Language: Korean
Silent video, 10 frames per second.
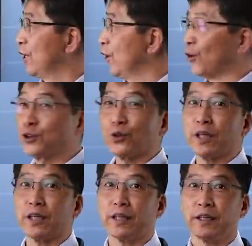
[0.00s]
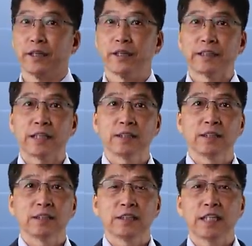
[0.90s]
어족에
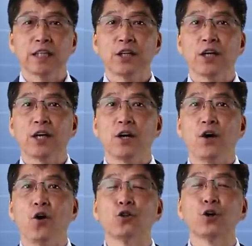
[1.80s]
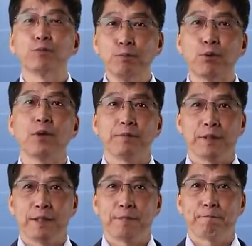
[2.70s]
따른 세계의 언어
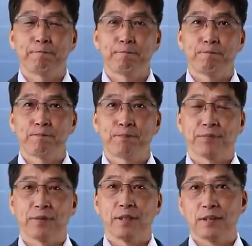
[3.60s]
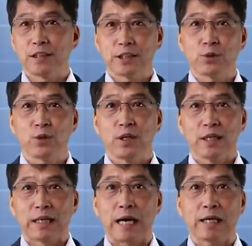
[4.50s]
분포입니다. 대체로
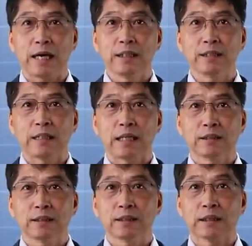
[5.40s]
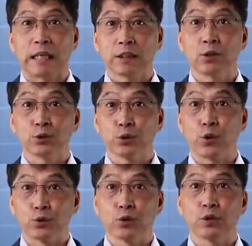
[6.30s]
가까이 있는 나라들은 같은 어족의
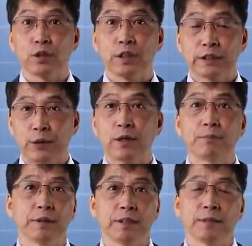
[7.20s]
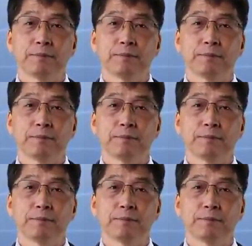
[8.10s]
언어를 사용합니다.